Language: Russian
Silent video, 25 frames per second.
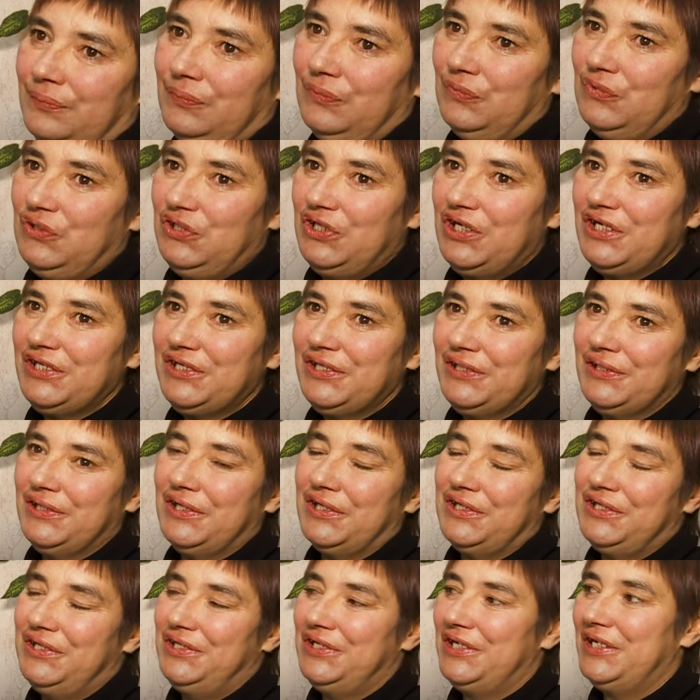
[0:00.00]
Дети
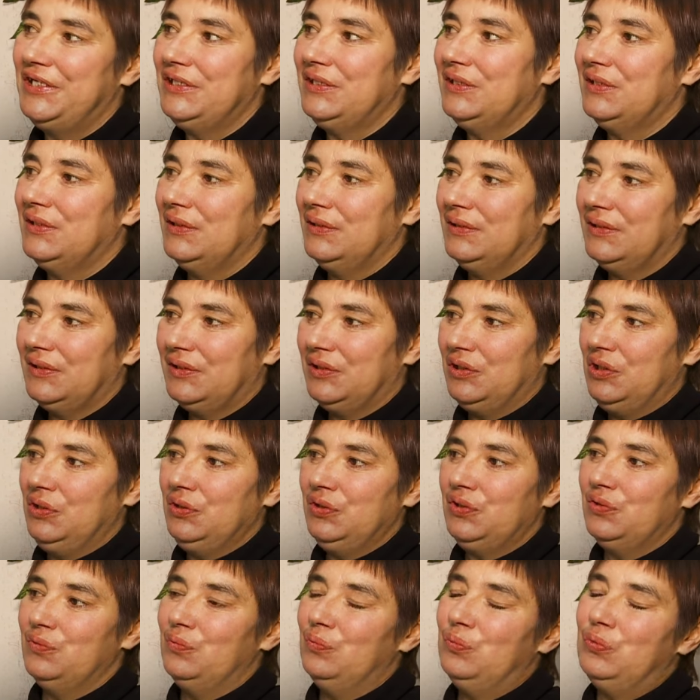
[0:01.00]
гордятся, сын
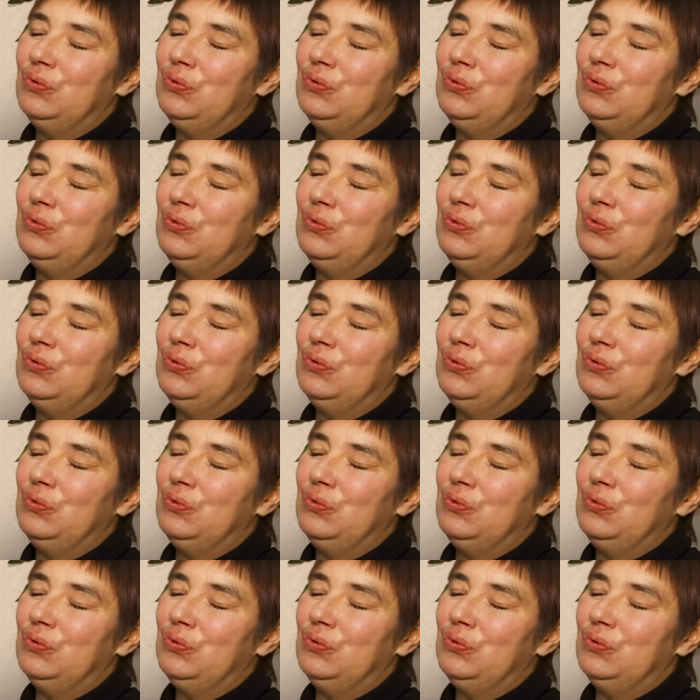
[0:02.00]
тем